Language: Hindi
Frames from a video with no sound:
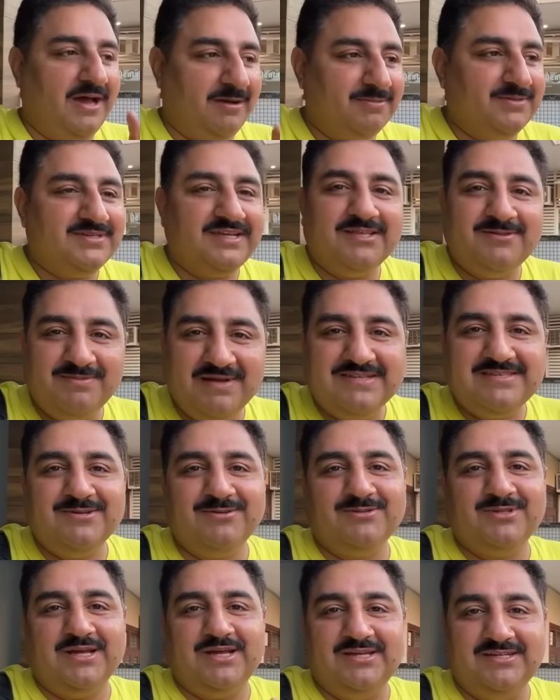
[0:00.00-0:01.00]
आपके साथ भी ऐसे
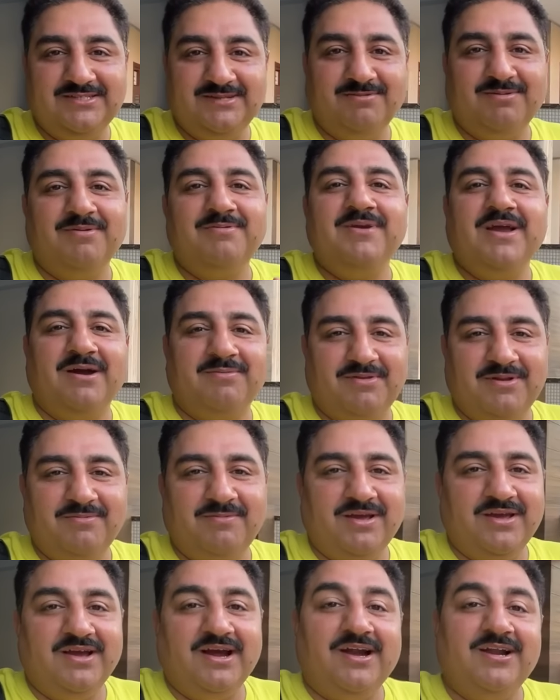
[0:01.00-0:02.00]
होता है जब कभी आपने
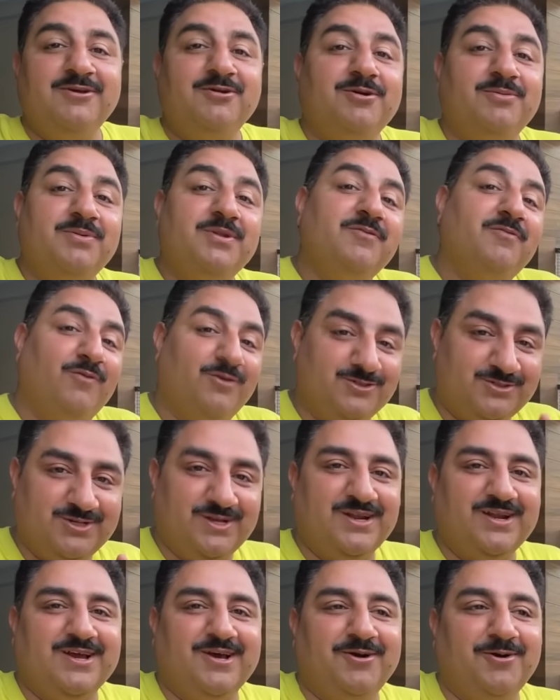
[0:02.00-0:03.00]
भाई गाड़ी को अपने वॉश कर
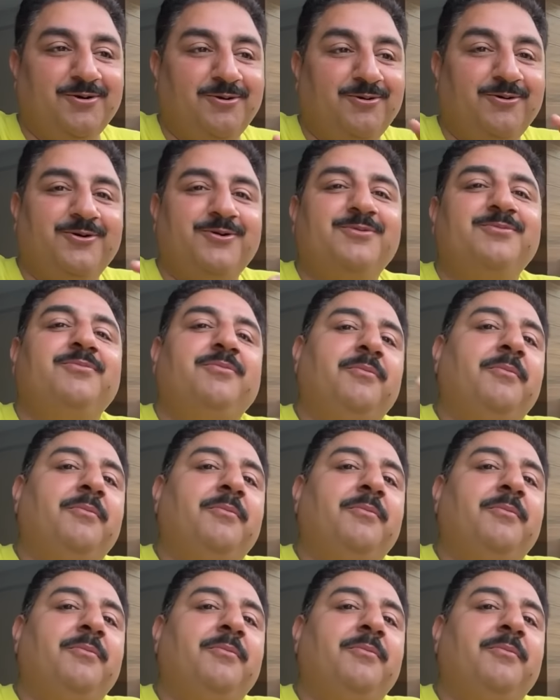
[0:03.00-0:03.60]
रखा हो और